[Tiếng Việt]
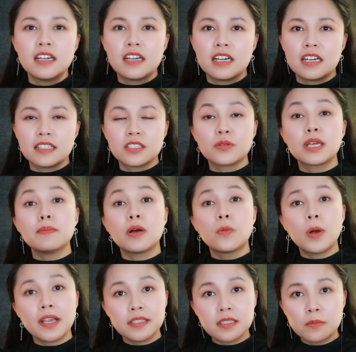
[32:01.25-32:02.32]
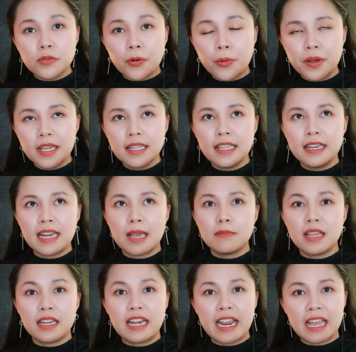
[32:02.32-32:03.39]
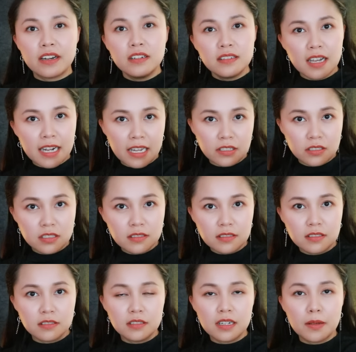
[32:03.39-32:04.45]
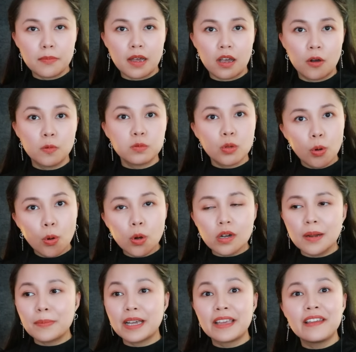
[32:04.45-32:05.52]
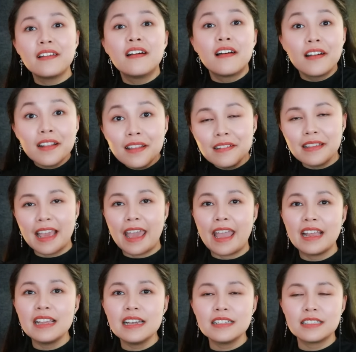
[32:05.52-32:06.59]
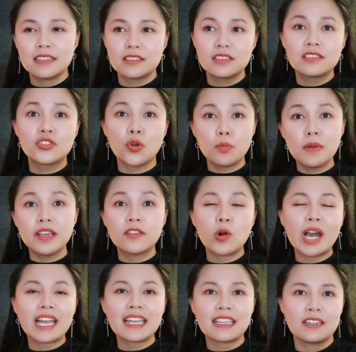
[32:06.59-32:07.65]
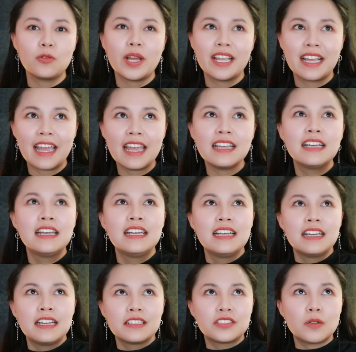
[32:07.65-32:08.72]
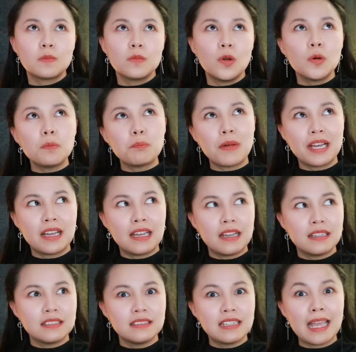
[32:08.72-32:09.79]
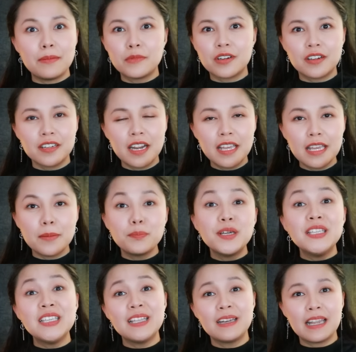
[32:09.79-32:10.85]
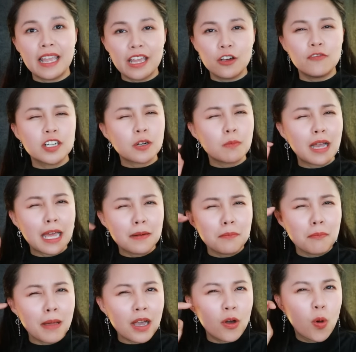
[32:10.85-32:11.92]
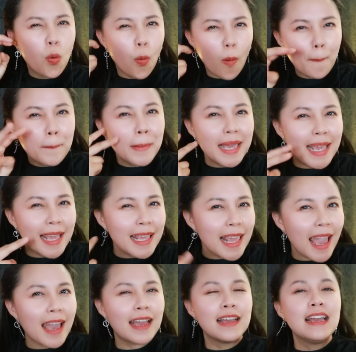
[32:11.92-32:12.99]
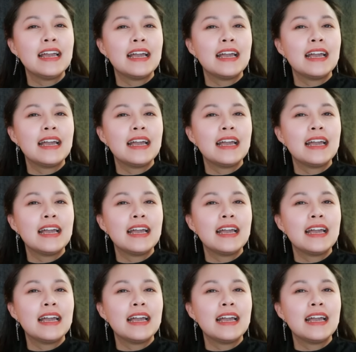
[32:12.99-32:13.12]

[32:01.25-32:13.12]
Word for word: à, sau khi mà quay xong rồi ấy, thì nam lại ra đứng ở đằng trước cửa để mà hút thuốc để mà nghỉ ngơi thư giãn rồi chuẩn bị cho cái cảnh quay khác trong lúc mà nam rời đi á mi nhìn theo và trong ánh mắt của mi nha